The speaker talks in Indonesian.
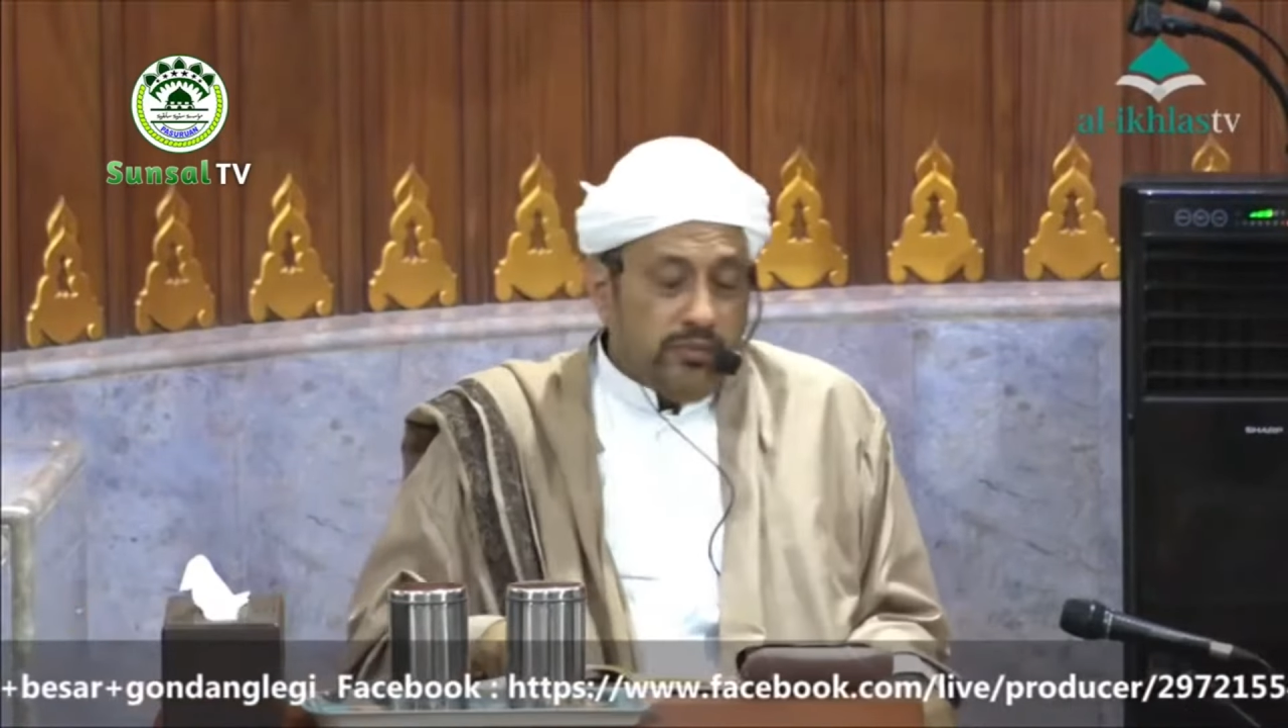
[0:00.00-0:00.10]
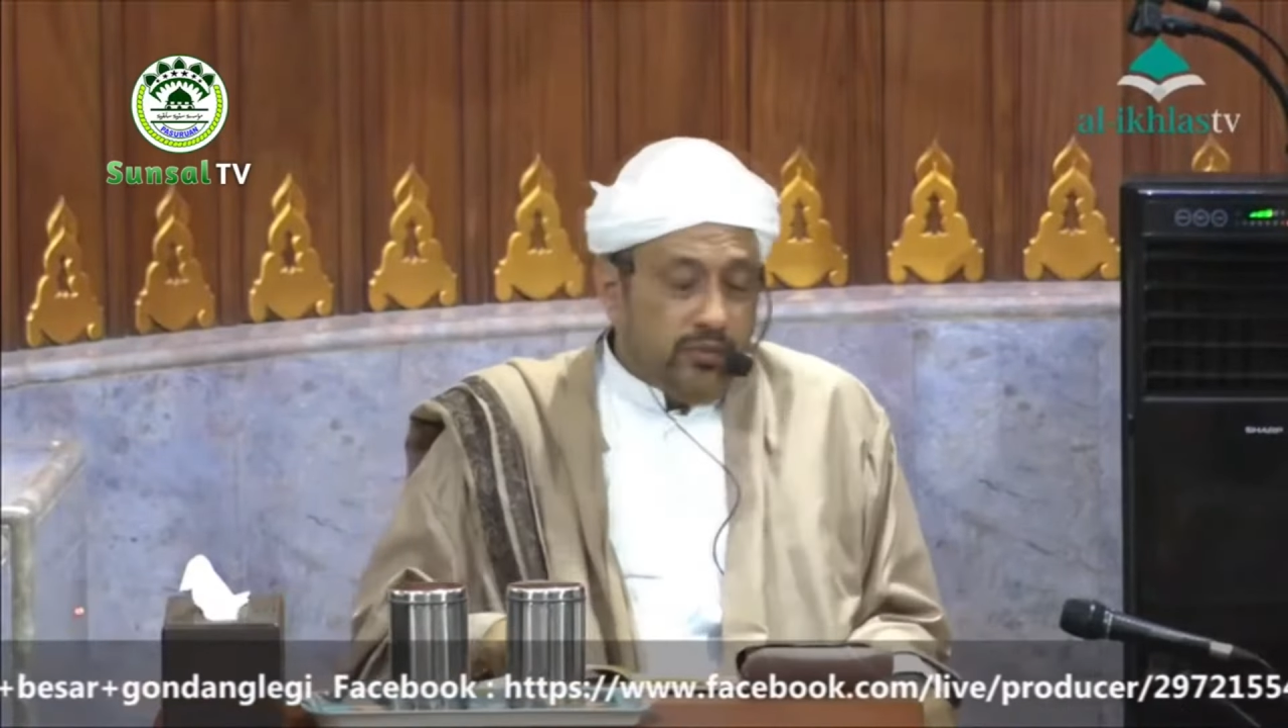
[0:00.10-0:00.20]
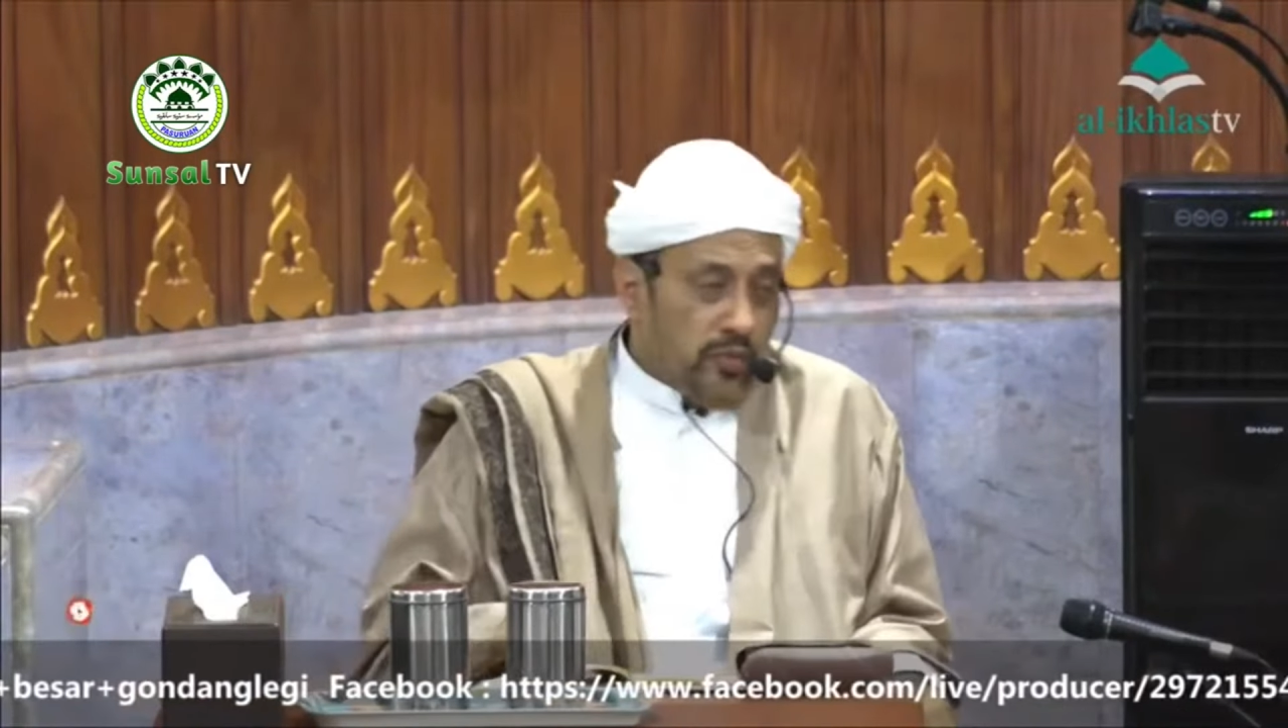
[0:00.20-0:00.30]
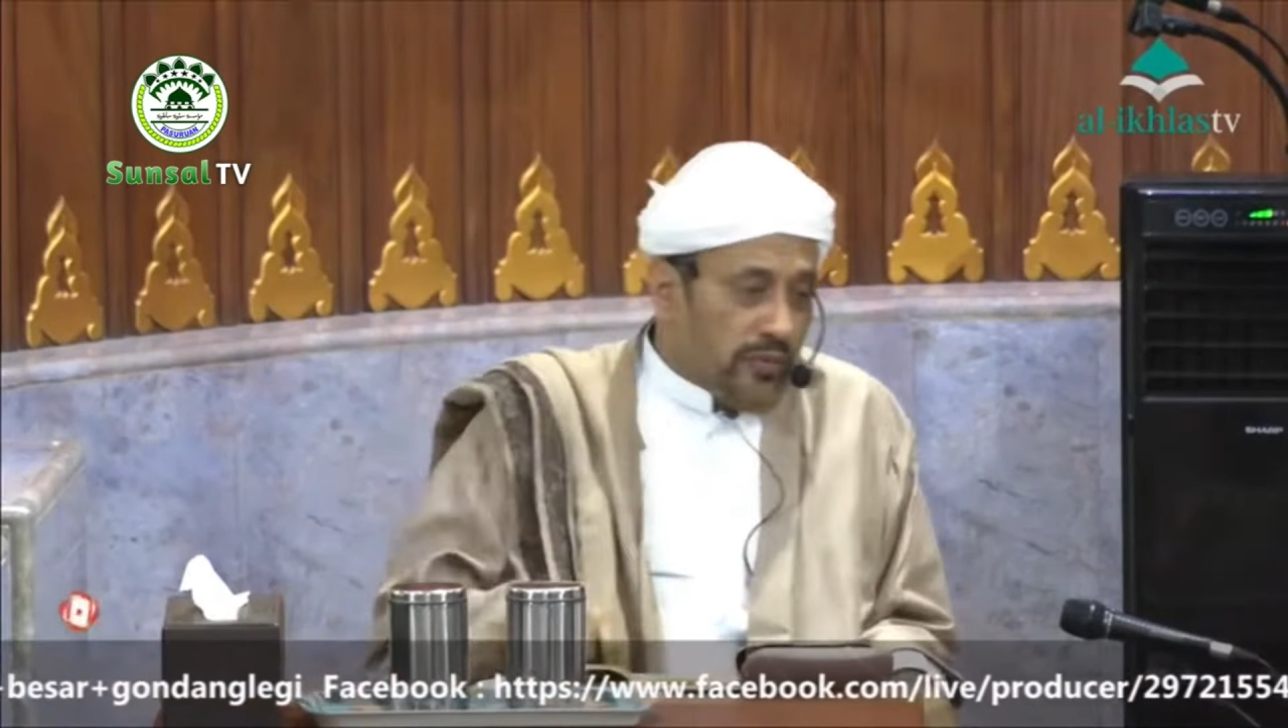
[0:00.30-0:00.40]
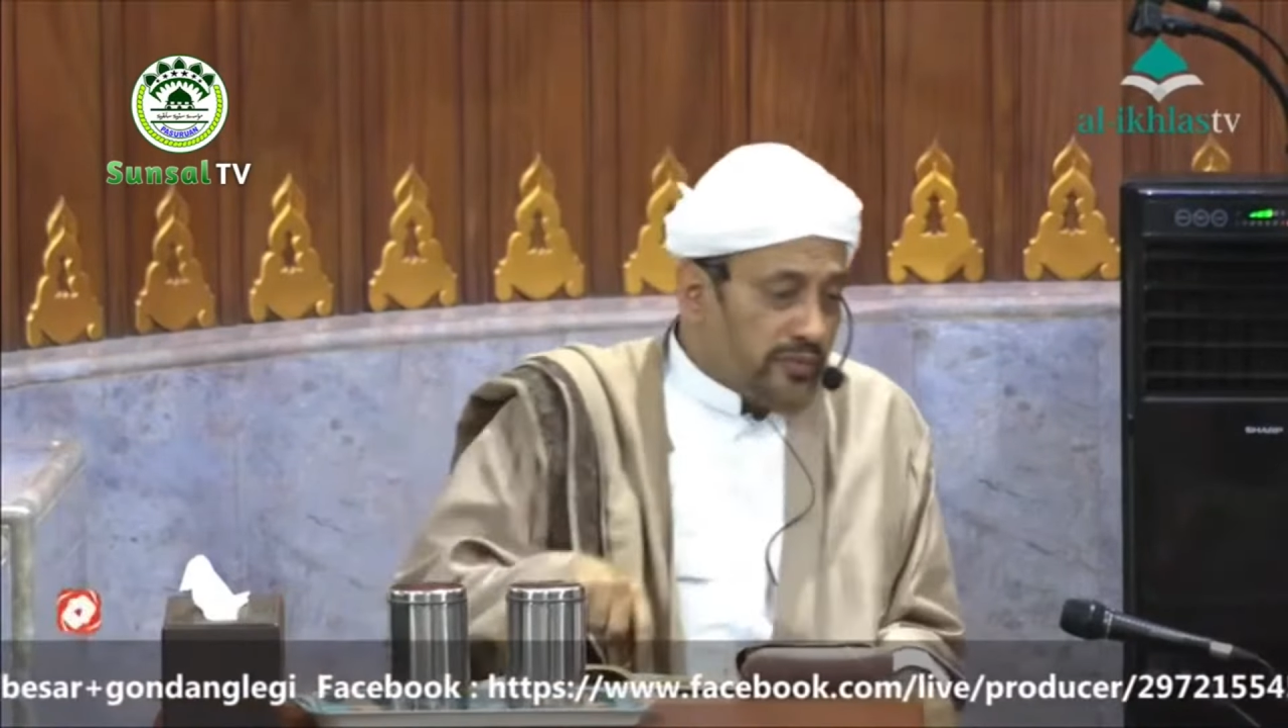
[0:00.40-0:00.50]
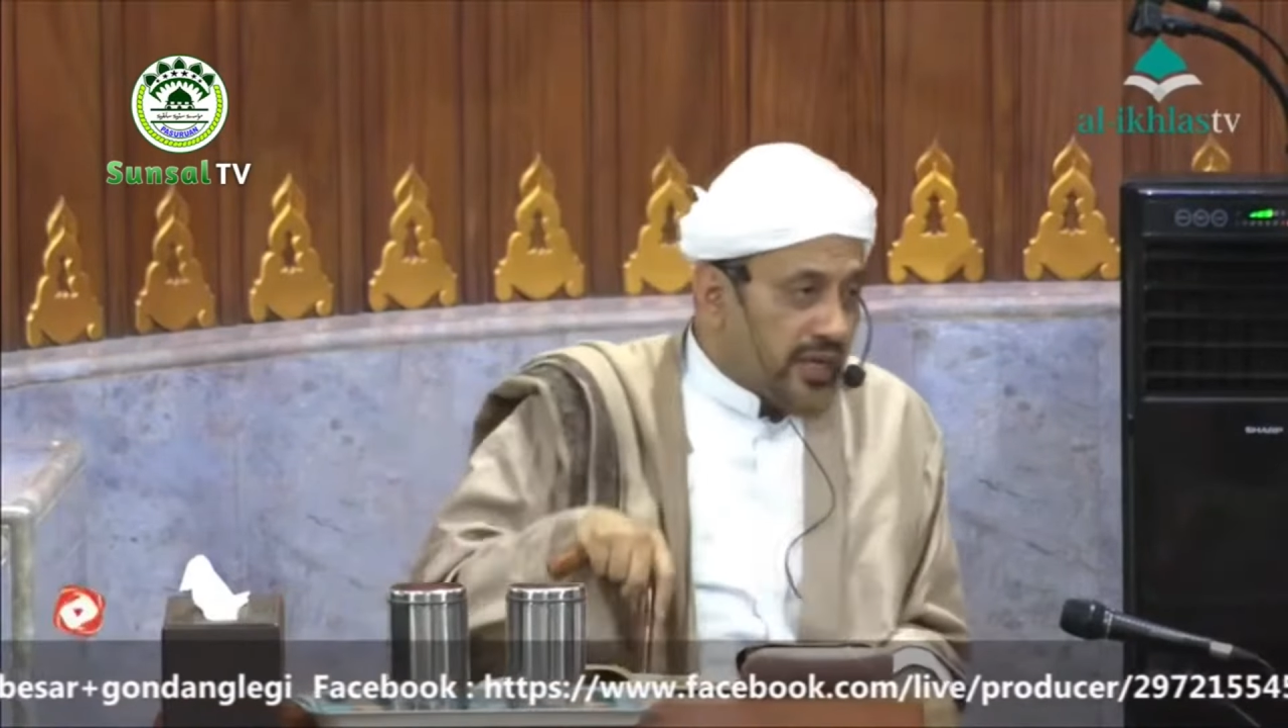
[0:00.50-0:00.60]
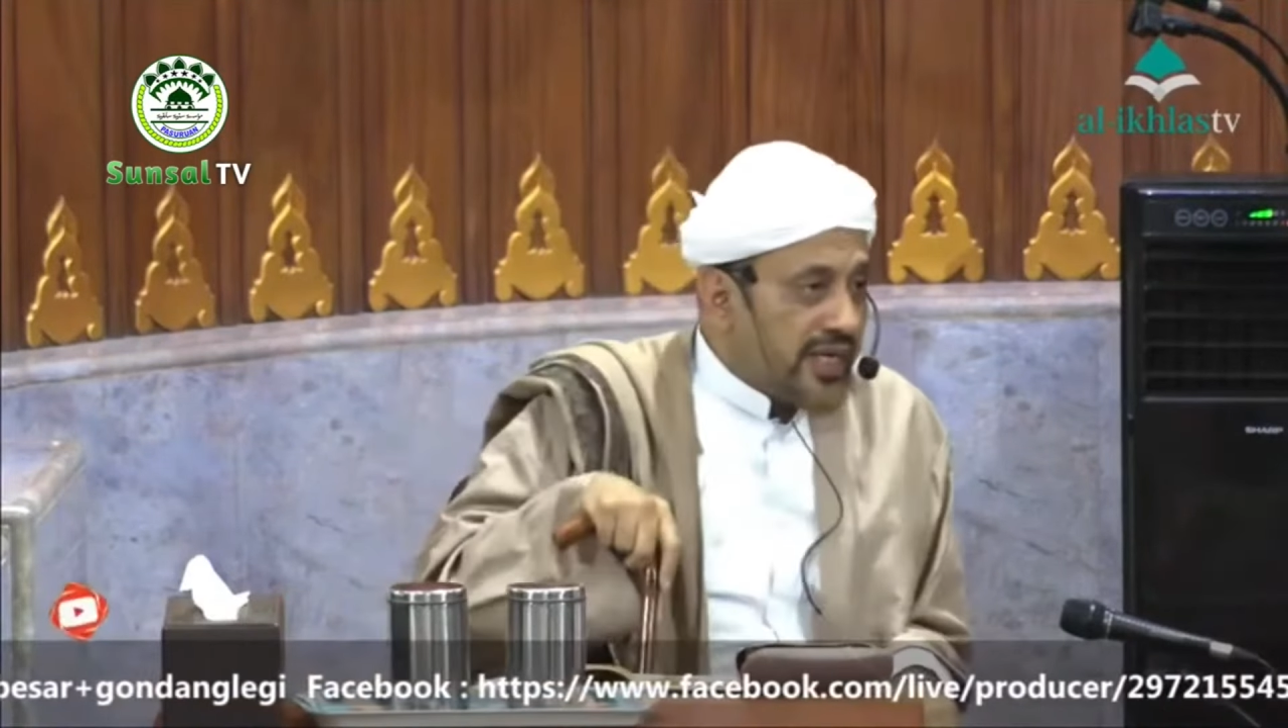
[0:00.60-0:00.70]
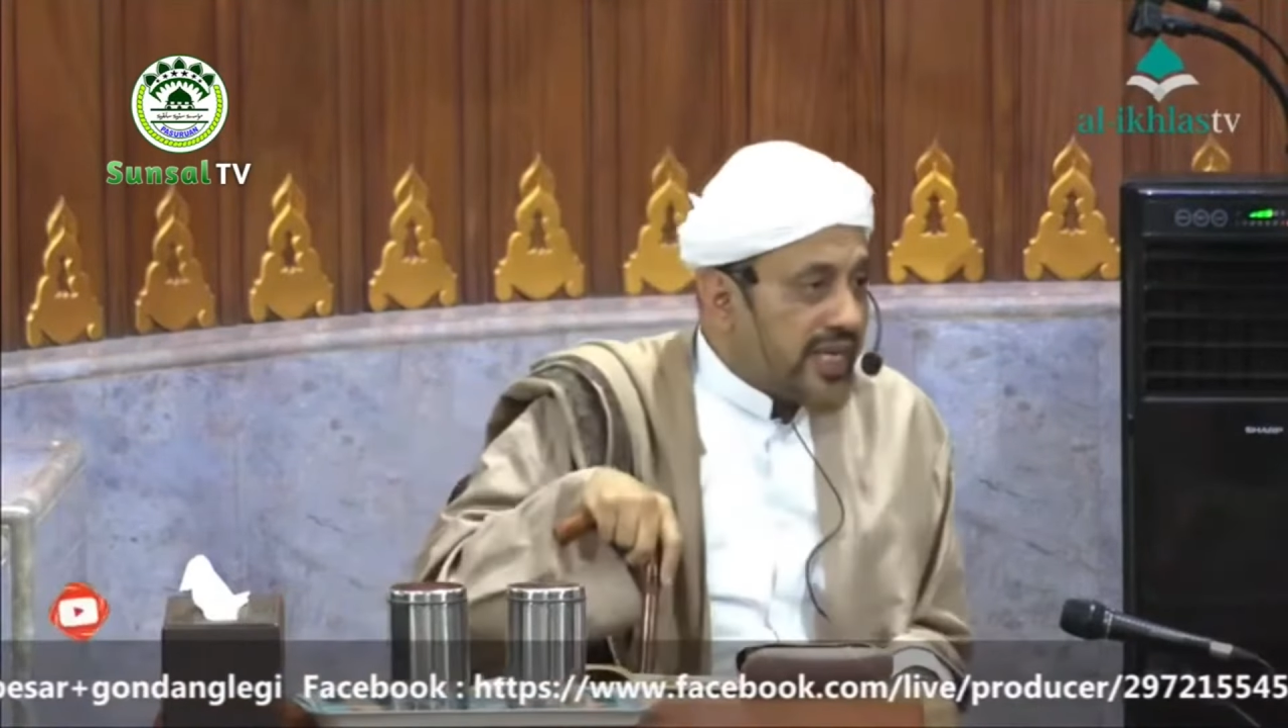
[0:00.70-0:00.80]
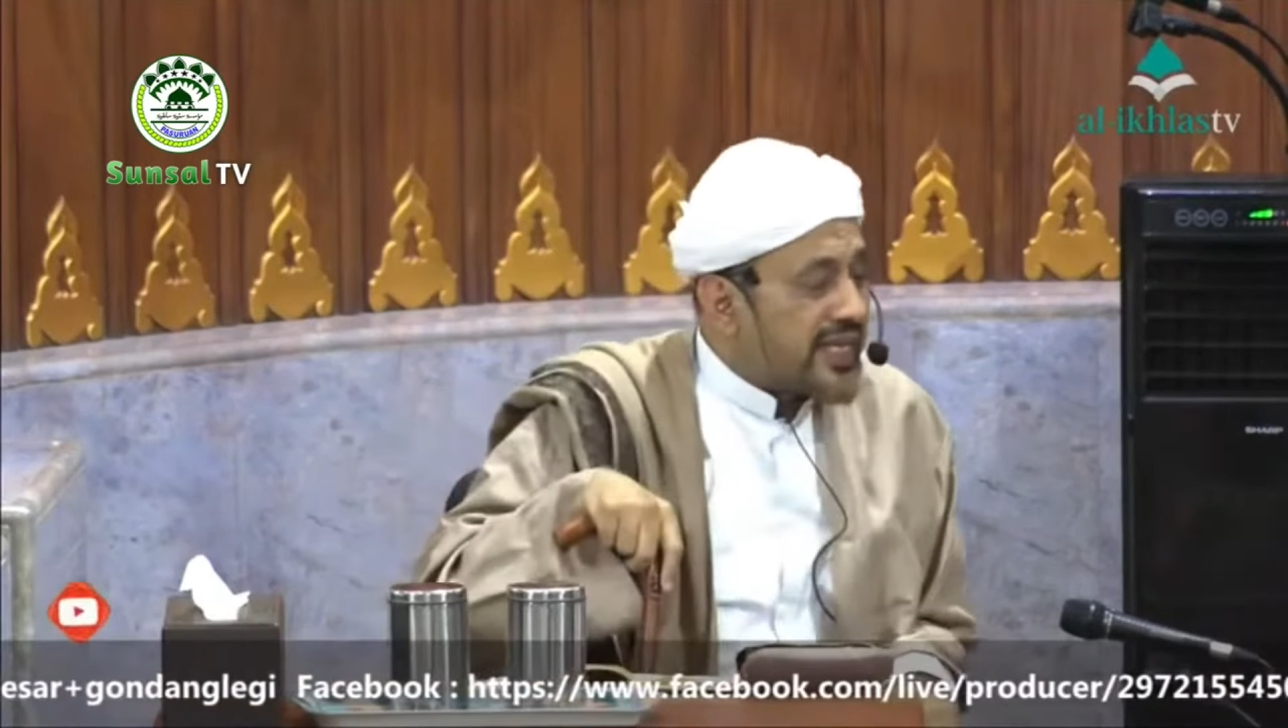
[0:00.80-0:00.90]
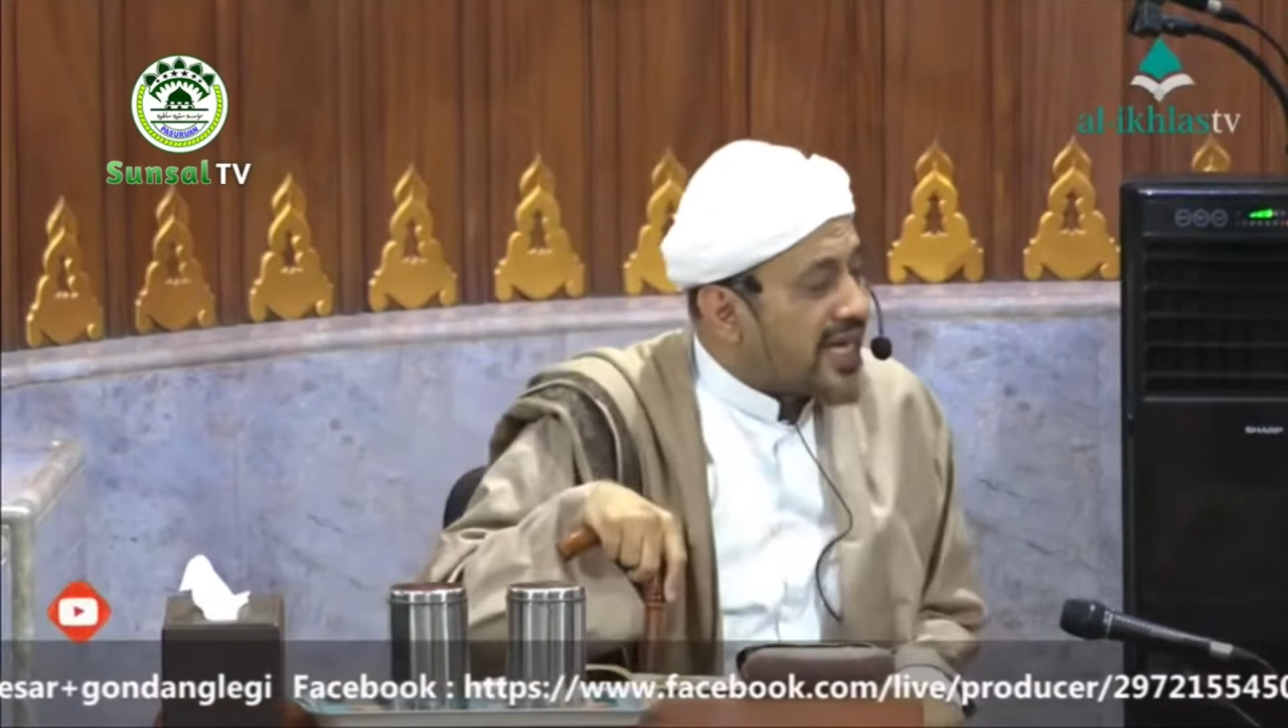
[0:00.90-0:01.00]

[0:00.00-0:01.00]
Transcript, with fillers: kamu melihat